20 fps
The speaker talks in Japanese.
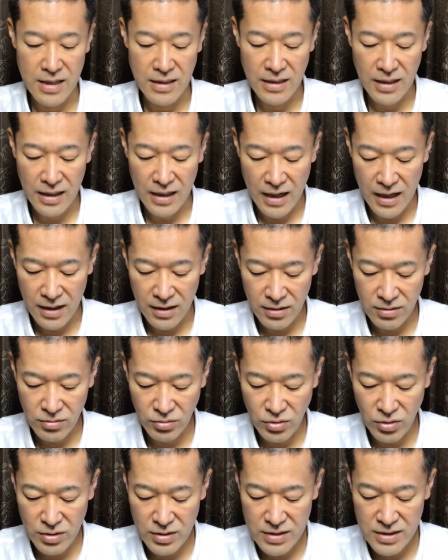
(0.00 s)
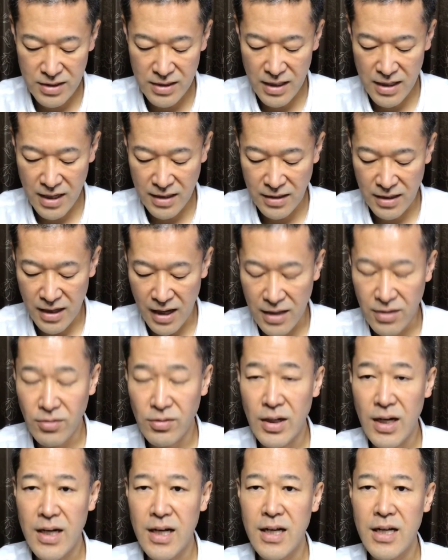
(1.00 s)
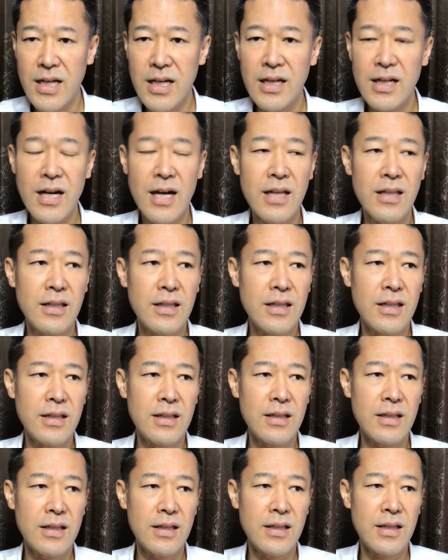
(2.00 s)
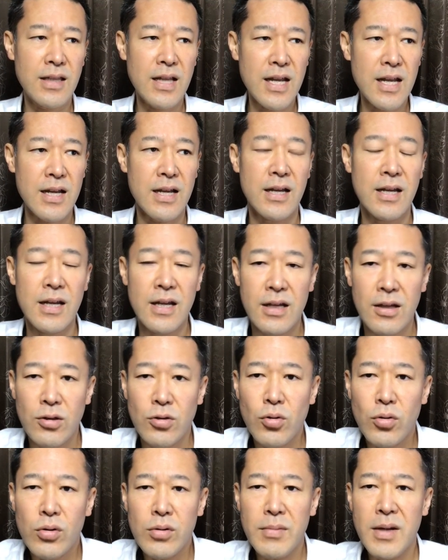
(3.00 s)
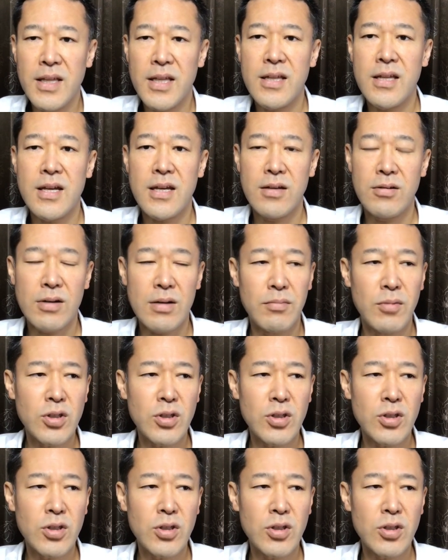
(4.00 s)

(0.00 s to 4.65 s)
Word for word: だから今年1年やったら、あと7年間でどこまでできるか。